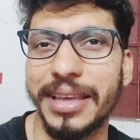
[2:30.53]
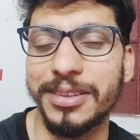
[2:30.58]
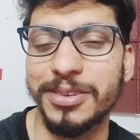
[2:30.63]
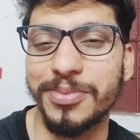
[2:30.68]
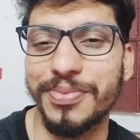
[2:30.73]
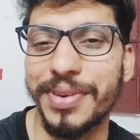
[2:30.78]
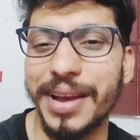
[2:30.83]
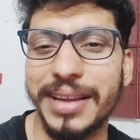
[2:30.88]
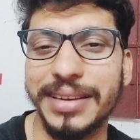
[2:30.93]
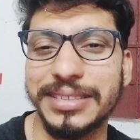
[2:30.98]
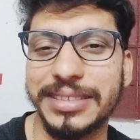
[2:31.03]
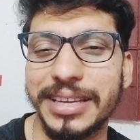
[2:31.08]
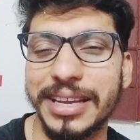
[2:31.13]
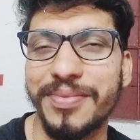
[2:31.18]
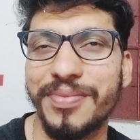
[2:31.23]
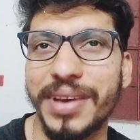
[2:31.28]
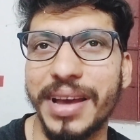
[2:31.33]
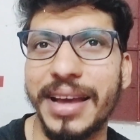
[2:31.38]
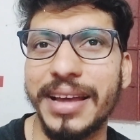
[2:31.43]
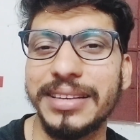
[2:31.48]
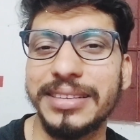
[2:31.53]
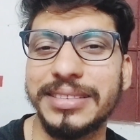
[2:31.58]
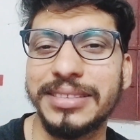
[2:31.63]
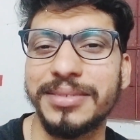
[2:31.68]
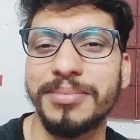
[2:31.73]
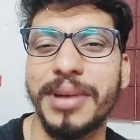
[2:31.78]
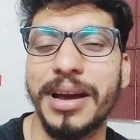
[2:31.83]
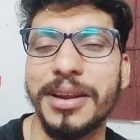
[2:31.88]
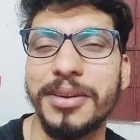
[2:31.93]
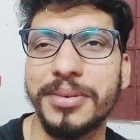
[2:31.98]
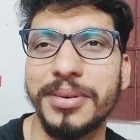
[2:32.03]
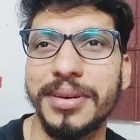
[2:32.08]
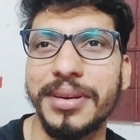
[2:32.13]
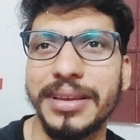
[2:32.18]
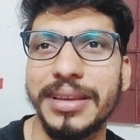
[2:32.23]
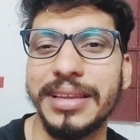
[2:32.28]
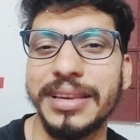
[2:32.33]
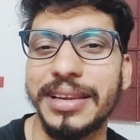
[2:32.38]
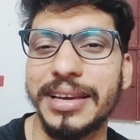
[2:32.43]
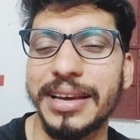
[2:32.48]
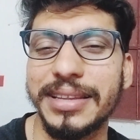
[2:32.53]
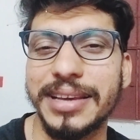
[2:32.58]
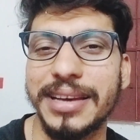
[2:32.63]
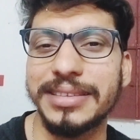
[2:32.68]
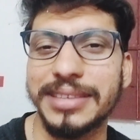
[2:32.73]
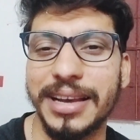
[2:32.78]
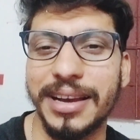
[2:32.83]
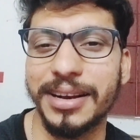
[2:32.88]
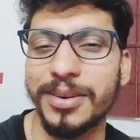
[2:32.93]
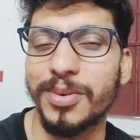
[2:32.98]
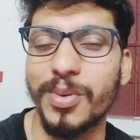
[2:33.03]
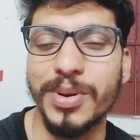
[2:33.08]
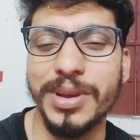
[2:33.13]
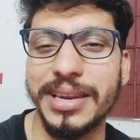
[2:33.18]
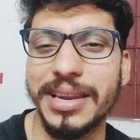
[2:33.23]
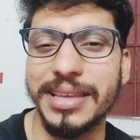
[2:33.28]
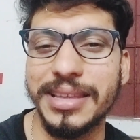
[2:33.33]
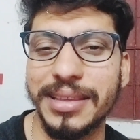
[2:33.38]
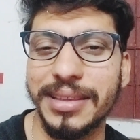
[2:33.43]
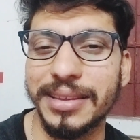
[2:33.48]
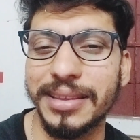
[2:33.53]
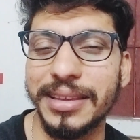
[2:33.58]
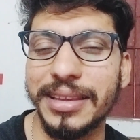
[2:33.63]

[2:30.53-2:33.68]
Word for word: ये जो फैंस ये फैंस मानो इनके जैसा कोई नहीं